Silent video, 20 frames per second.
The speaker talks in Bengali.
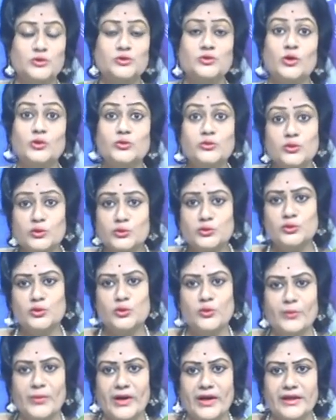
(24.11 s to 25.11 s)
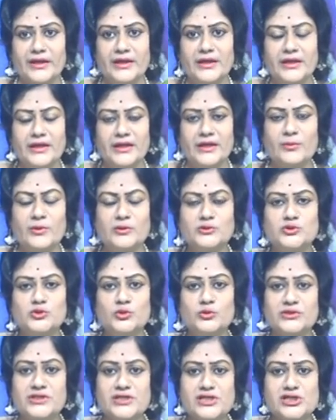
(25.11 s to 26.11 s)
তন্ত্রত্ব উপায় এবং
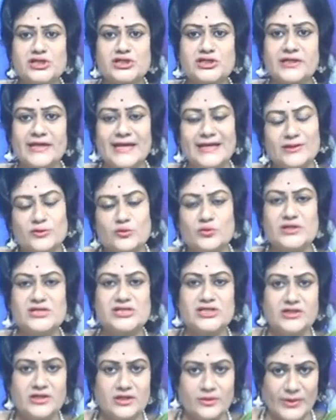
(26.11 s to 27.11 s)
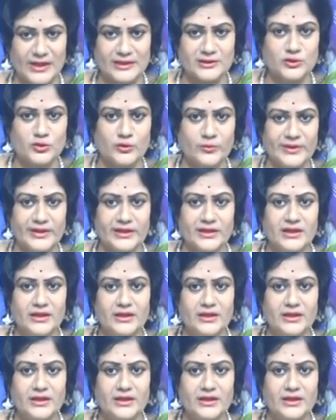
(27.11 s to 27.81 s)
জ্যোতিষ ক্যালকুলেশনের মাধ্যমে